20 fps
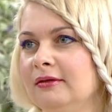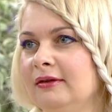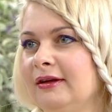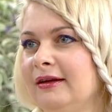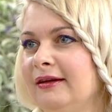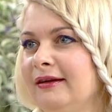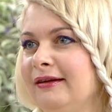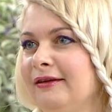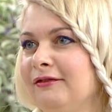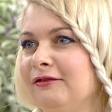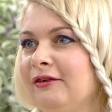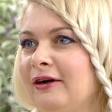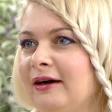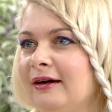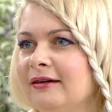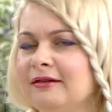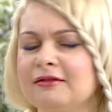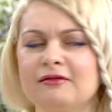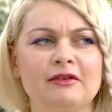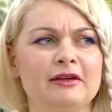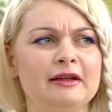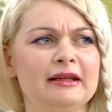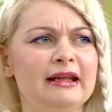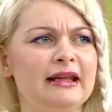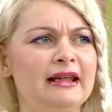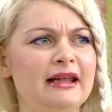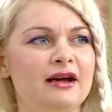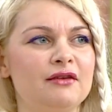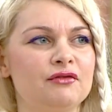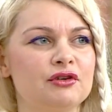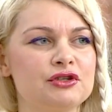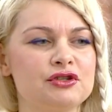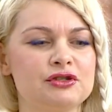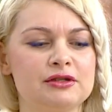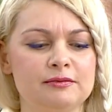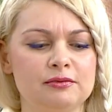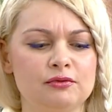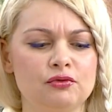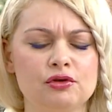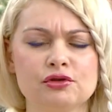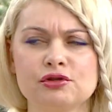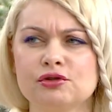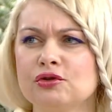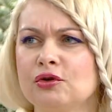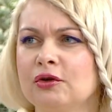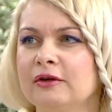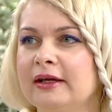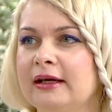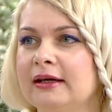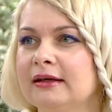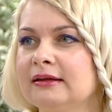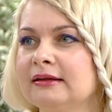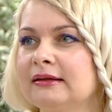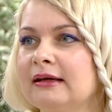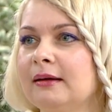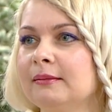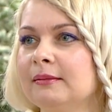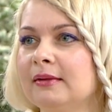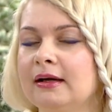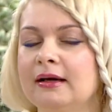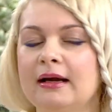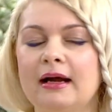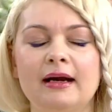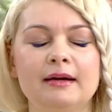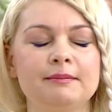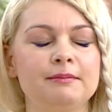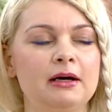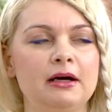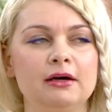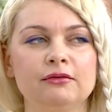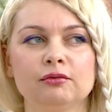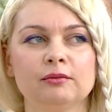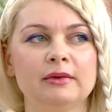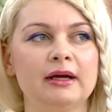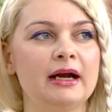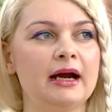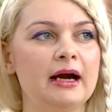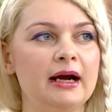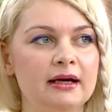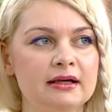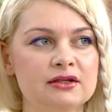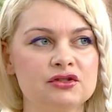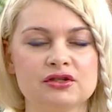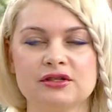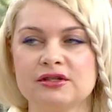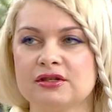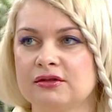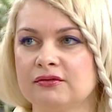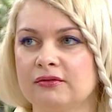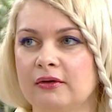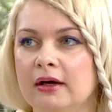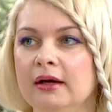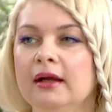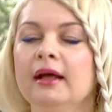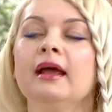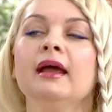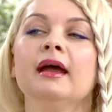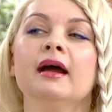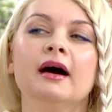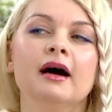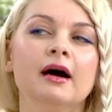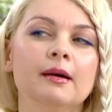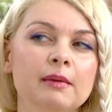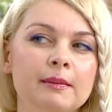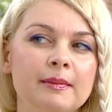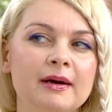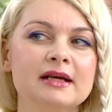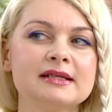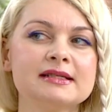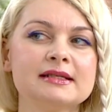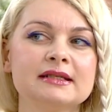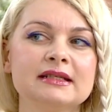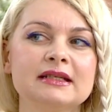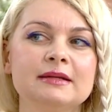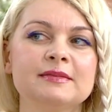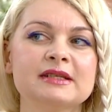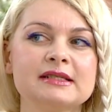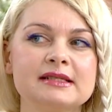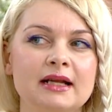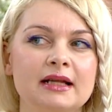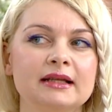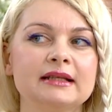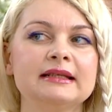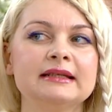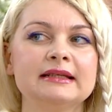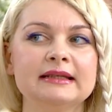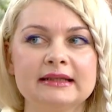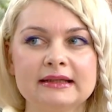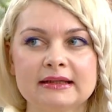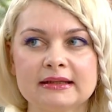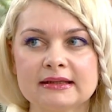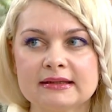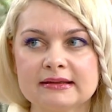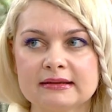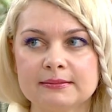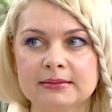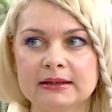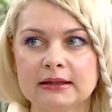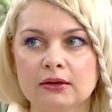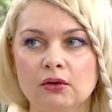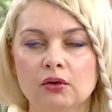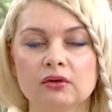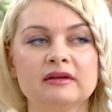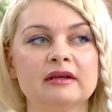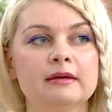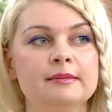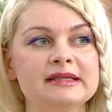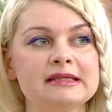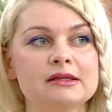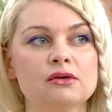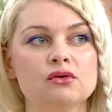e, var ve neler var işte losyonlar, kremler, her, parfümler her çeşit var. Ama bazıları kimyasal kirlilik yaratabiliyor. Temiz